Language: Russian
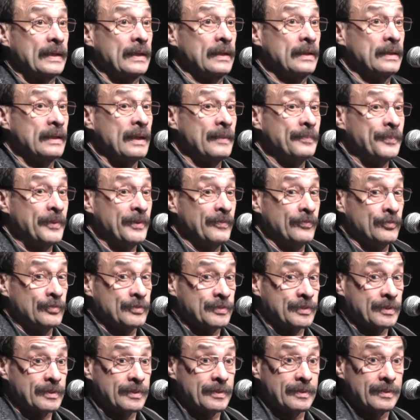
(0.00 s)
И я
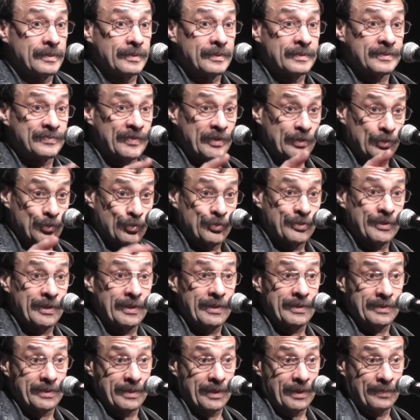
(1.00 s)
привез своих
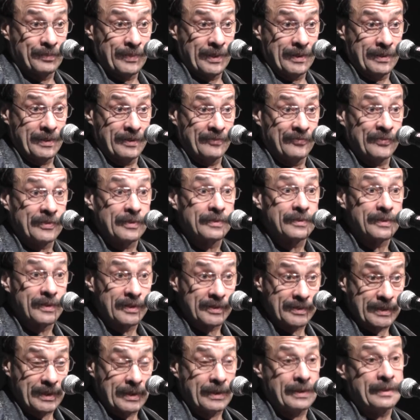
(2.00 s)
друзей из Германии в этот
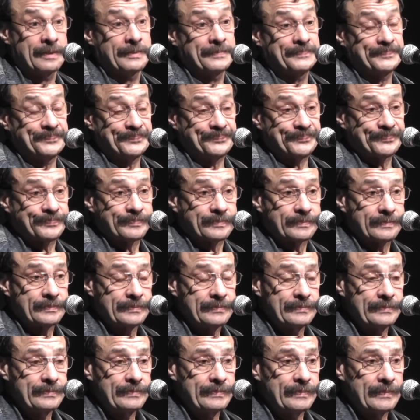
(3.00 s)
ресторан,
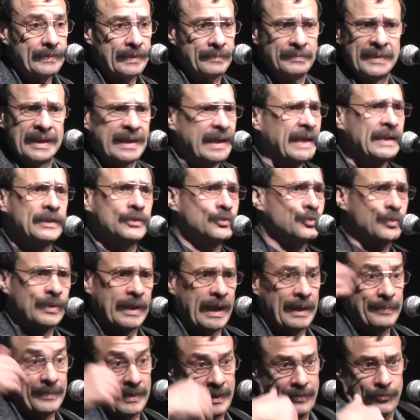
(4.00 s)
махал
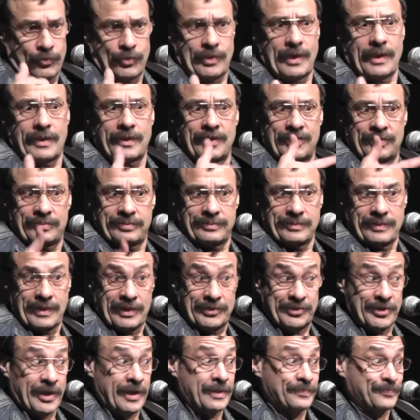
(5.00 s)
руками, я вроде как
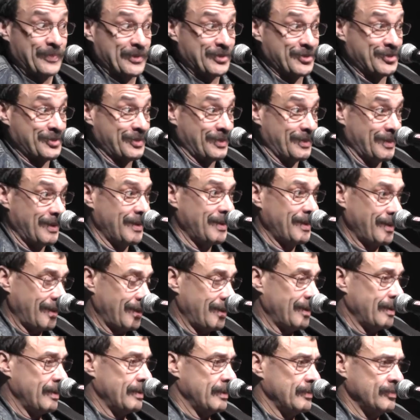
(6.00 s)
хозяин почти.
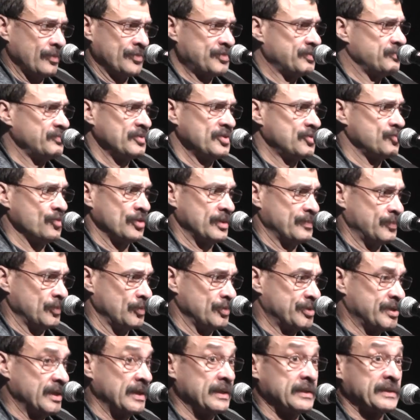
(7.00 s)
В общем, ничего не
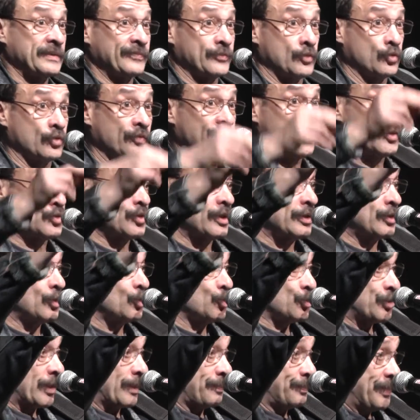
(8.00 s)
получалось. И вдруг вижу,
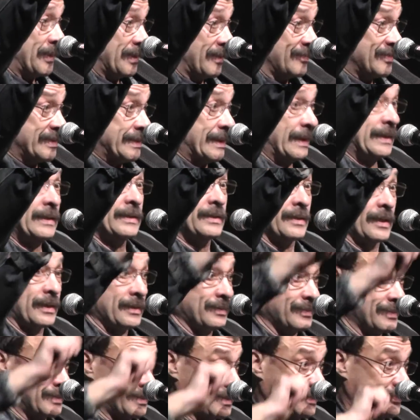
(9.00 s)
Андрюша Анпилов стоит
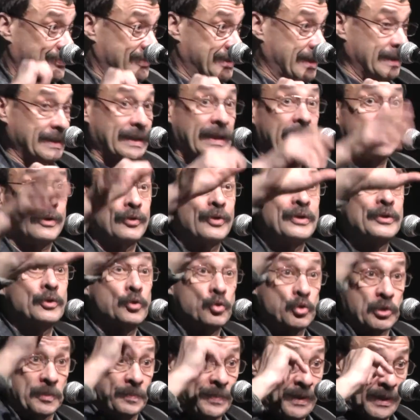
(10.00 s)
рядом с официанткой. Я говорю,
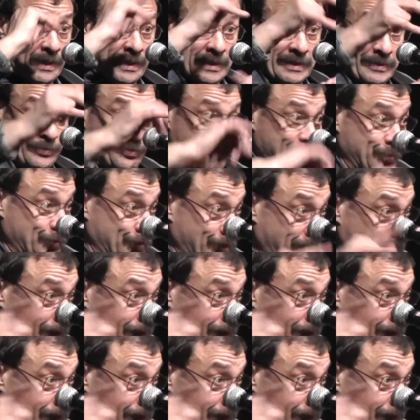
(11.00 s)
Андрюша, показывай ему,